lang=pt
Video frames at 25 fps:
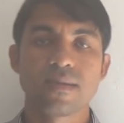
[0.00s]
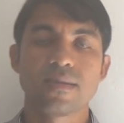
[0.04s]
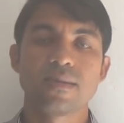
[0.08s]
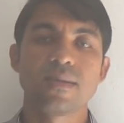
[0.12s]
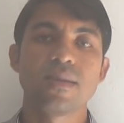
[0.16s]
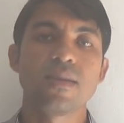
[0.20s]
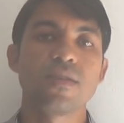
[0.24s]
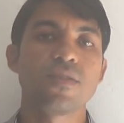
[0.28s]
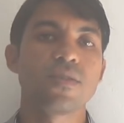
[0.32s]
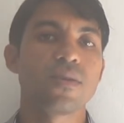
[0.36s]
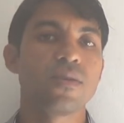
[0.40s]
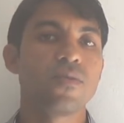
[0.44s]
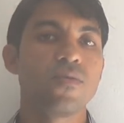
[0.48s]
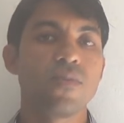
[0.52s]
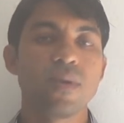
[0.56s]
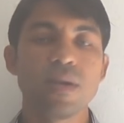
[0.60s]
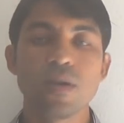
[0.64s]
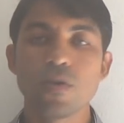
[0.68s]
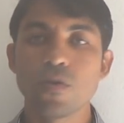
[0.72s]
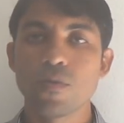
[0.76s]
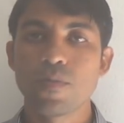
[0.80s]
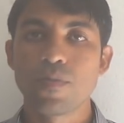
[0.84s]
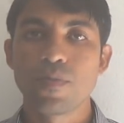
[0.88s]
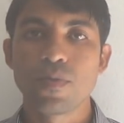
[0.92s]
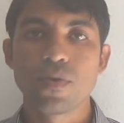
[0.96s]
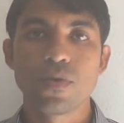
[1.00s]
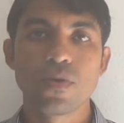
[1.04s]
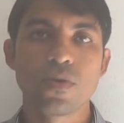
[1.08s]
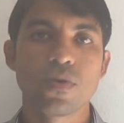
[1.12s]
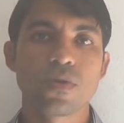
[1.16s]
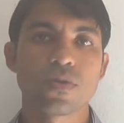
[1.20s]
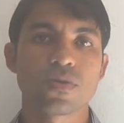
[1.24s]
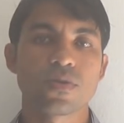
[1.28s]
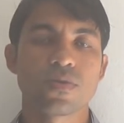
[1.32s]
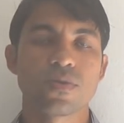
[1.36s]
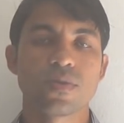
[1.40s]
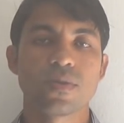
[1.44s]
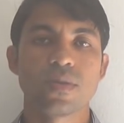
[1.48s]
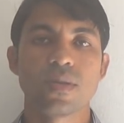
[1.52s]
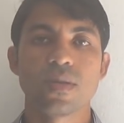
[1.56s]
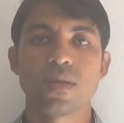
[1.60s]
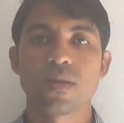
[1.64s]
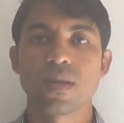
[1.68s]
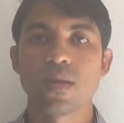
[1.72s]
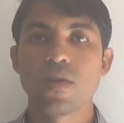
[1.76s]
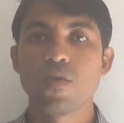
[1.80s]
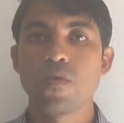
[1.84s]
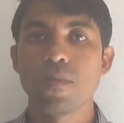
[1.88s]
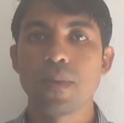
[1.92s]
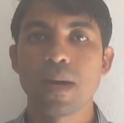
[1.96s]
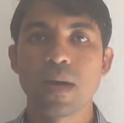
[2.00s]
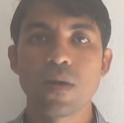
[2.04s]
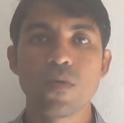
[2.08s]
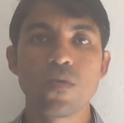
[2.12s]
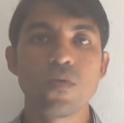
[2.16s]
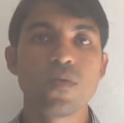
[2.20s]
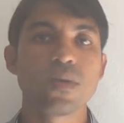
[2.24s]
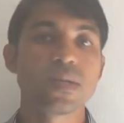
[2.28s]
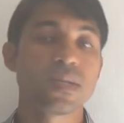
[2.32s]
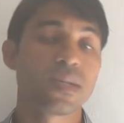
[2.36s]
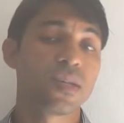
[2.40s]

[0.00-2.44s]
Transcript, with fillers: seja no aeroporto, seja em uma rua,